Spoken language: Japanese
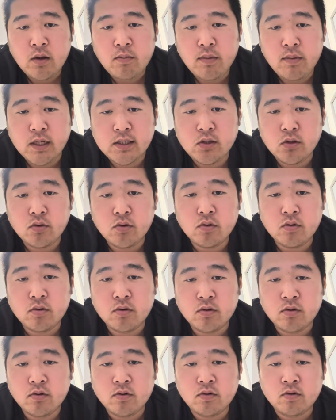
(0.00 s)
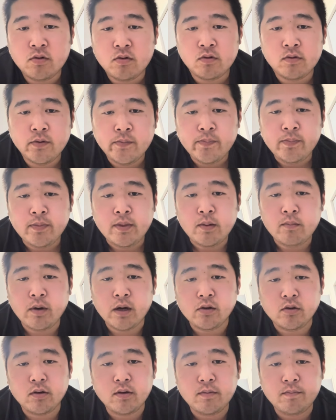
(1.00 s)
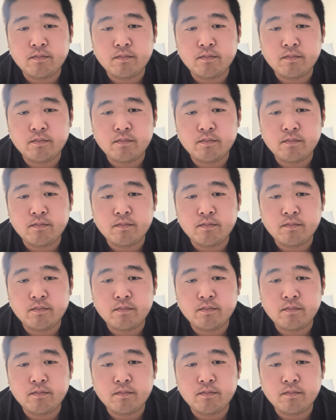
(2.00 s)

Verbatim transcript: まあ、その、まあ、